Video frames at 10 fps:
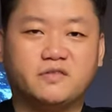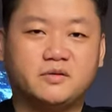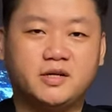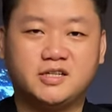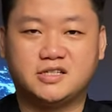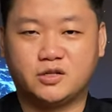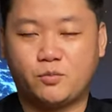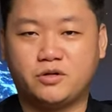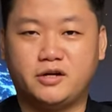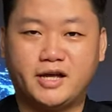vừa mới chia sẻ cho
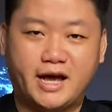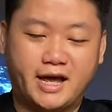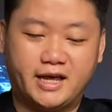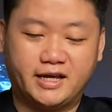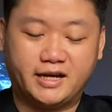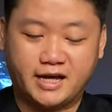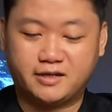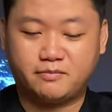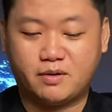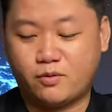mọi người hai cái
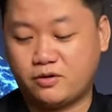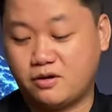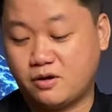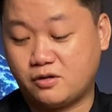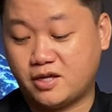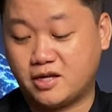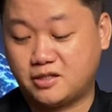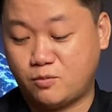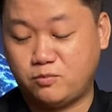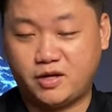cách mà mọi người có thể
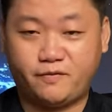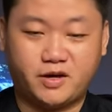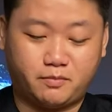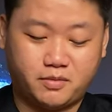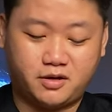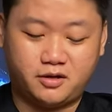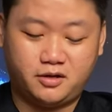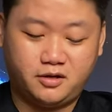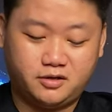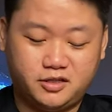chống cái việc mà
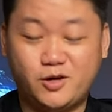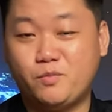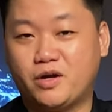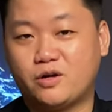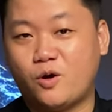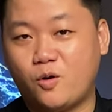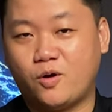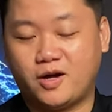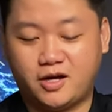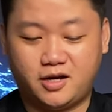nhiễu micro
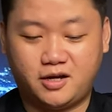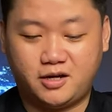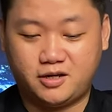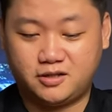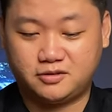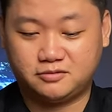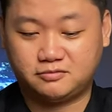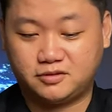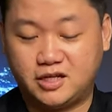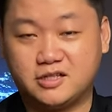
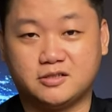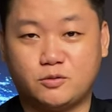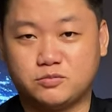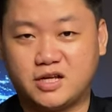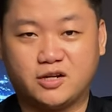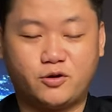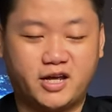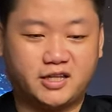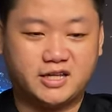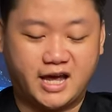khi sử dụng dàn
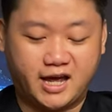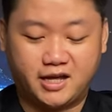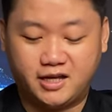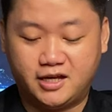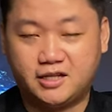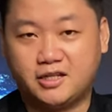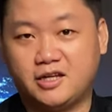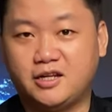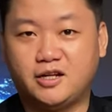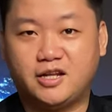Shure tại nhà.
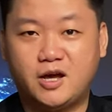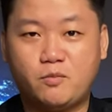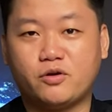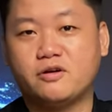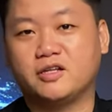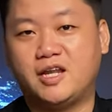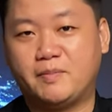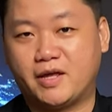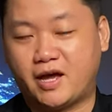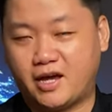Thì nếu mọi người thấy clip
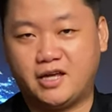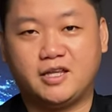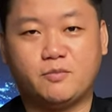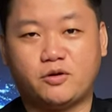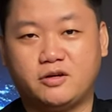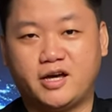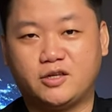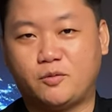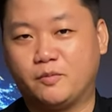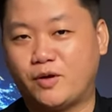này hay thì mọi người hãy
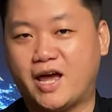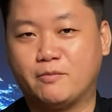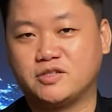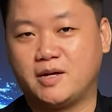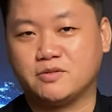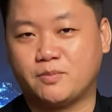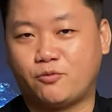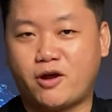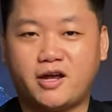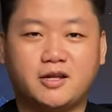cho mình một like, một share, một
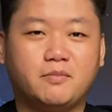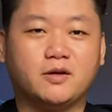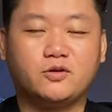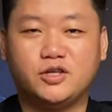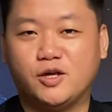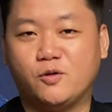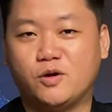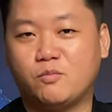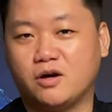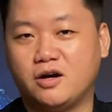subscribe để mình có nhiều
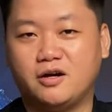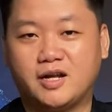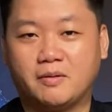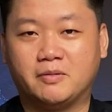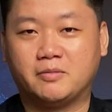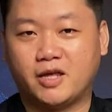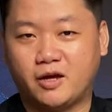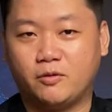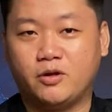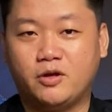động lực hơn làm clip tiếp
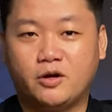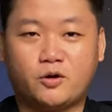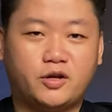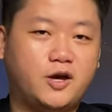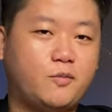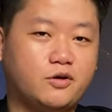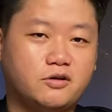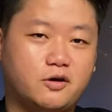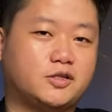theo. Còn nếu mọi người có